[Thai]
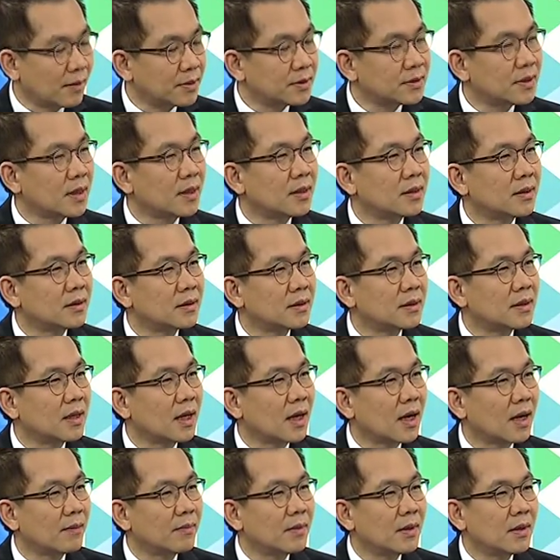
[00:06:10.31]
3% นะ
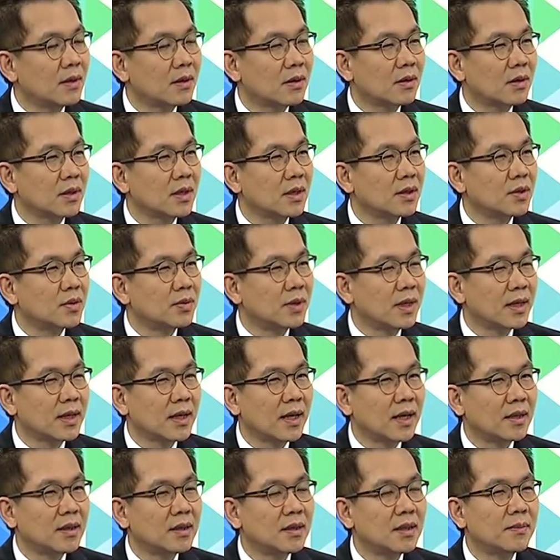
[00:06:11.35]
ครับก็ยังอ
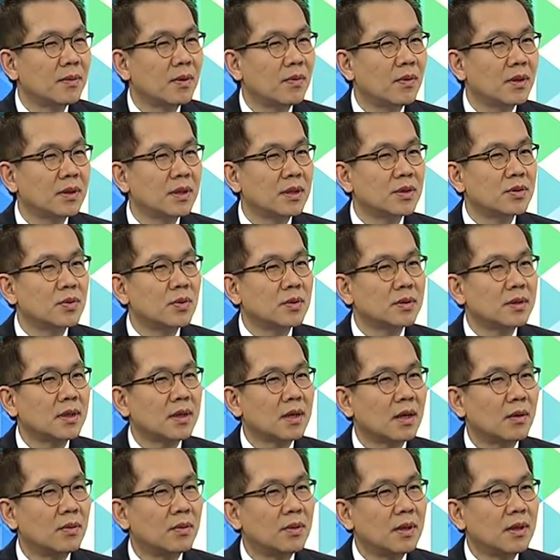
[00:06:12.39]
ยู่ในเกณฑ์ที่ดีเพราะว่าในช่วงที่
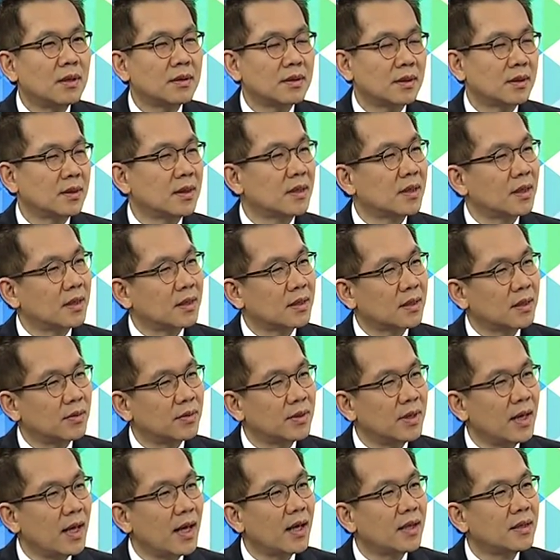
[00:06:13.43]
เขาเศรษฐกิจเขา
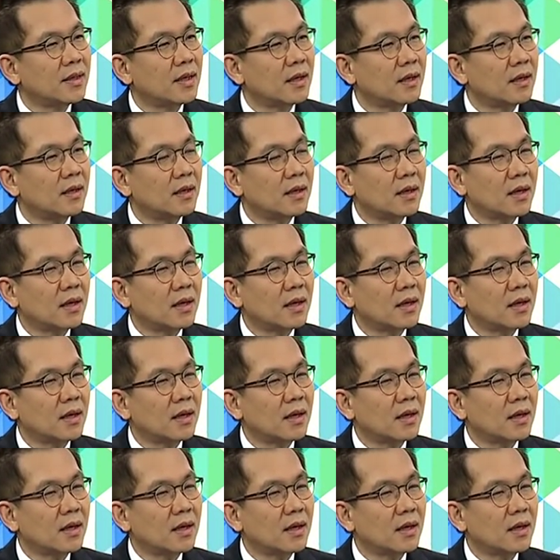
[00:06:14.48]
แย่เนี่ย